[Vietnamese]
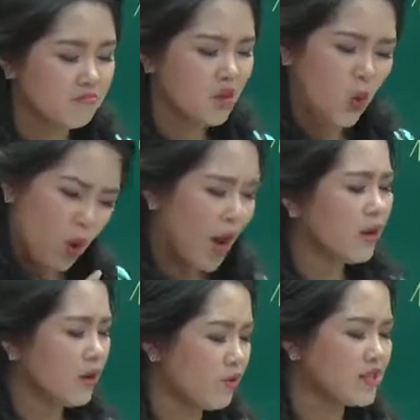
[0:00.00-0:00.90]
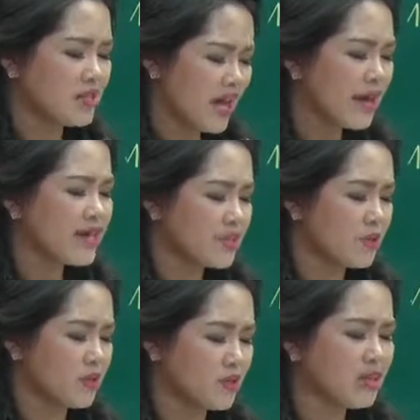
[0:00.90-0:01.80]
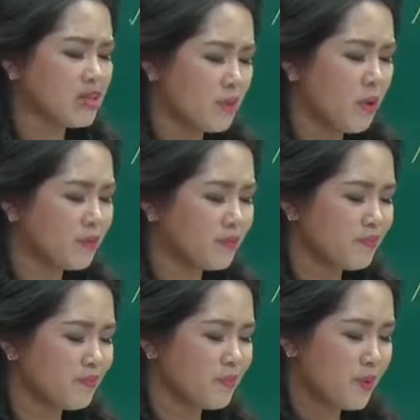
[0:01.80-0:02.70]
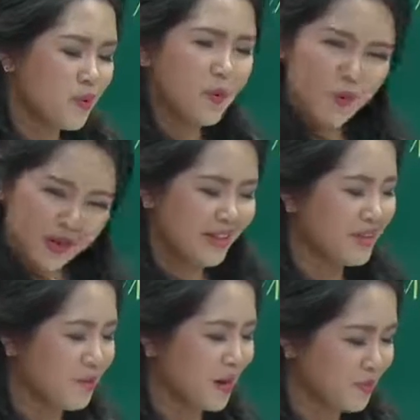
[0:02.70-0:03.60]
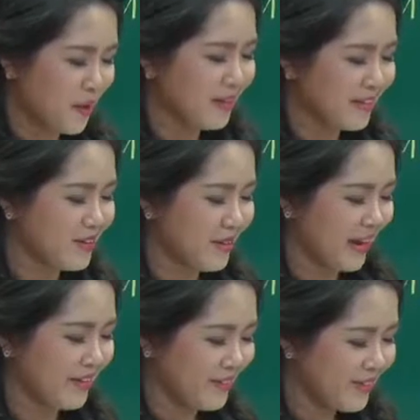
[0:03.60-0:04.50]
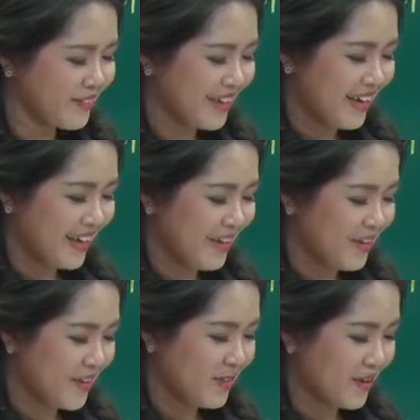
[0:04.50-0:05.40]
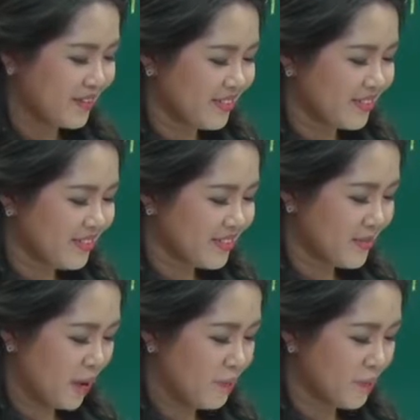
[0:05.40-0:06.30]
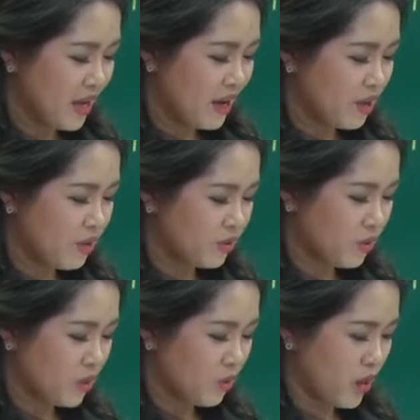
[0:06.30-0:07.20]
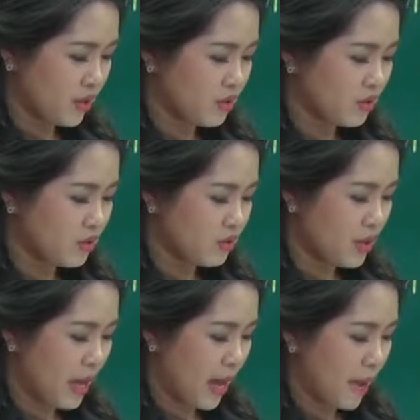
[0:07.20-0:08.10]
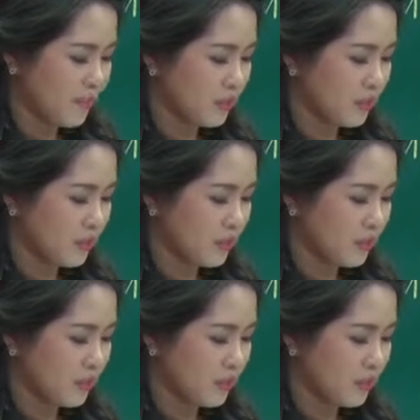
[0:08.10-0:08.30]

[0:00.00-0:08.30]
cô đoán là nói về size của sunspot cô cũng nghĩ là nhiều bạn cũng đoán được câu này đúng không ok đoạn thứ tư xem nào câu đầu tiên của đoạn thứ tư là